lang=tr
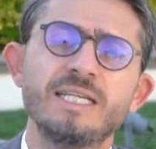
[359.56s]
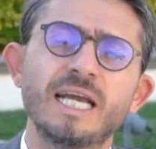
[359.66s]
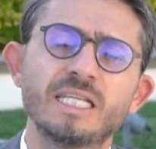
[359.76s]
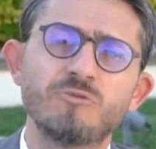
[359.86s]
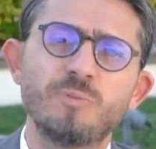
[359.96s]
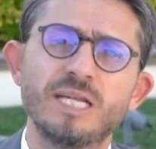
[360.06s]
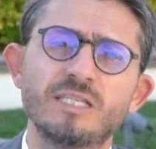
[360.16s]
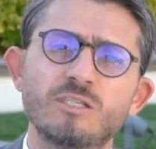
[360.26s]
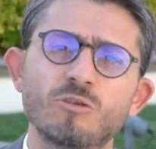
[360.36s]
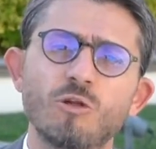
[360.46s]
negatif bir
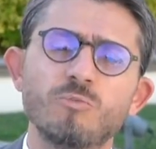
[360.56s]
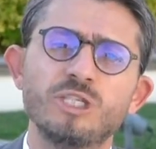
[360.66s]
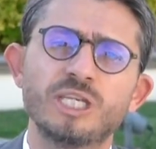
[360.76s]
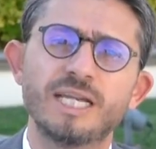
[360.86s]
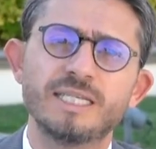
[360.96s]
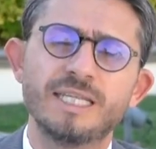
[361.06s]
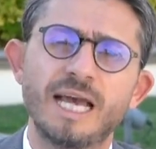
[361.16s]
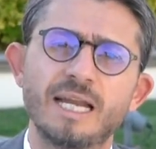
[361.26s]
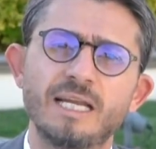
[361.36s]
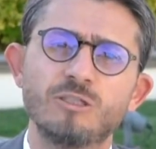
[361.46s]
etkisi olmayacağını
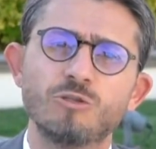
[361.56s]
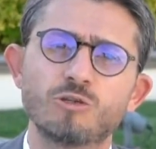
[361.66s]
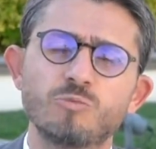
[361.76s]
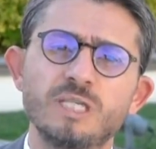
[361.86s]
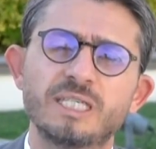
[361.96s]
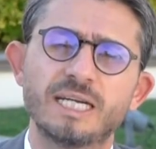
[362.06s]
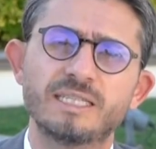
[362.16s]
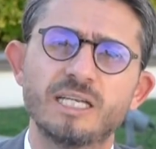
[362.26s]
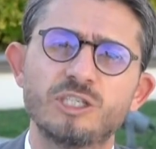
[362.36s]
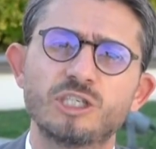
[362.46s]
değerlendiriyoruz
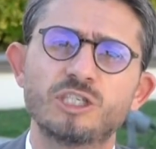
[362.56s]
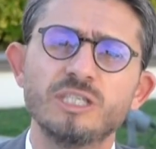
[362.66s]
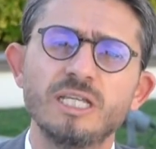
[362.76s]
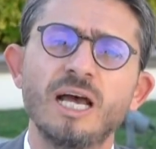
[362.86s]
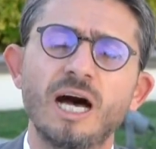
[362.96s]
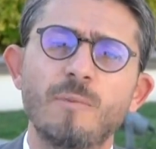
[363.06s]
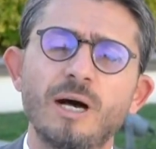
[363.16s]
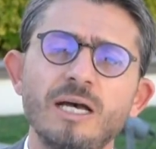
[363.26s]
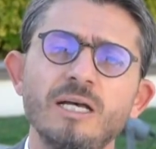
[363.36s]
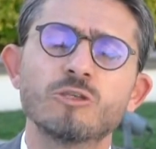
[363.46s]
Mirkart'tan çıkışın.
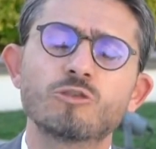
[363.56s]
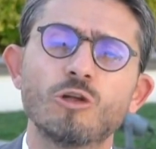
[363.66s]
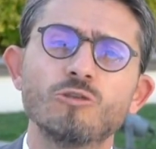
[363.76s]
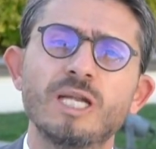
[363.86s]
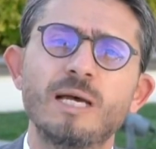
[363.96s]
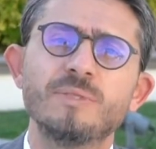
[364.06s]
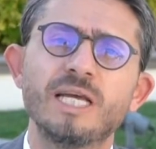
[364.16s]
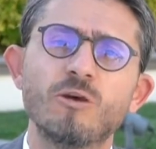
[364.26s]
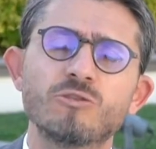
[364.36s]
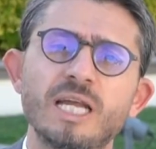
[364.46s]
Ama son
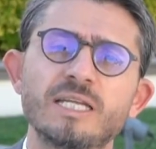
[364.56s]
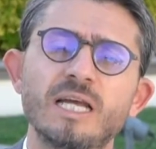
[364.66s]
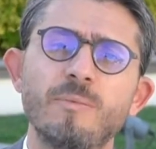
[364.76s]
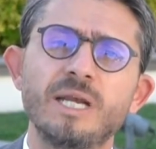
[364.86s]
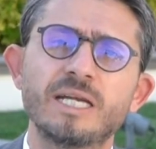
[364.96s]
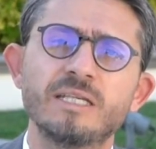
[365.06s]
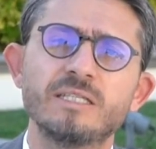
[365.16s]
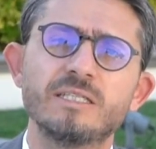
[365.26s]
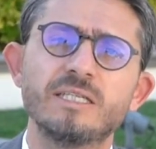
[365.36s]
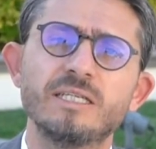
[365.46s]
dönemde özellikle
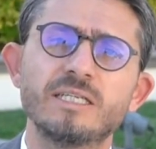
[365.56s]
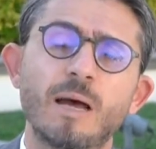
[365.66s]
Amerika'nın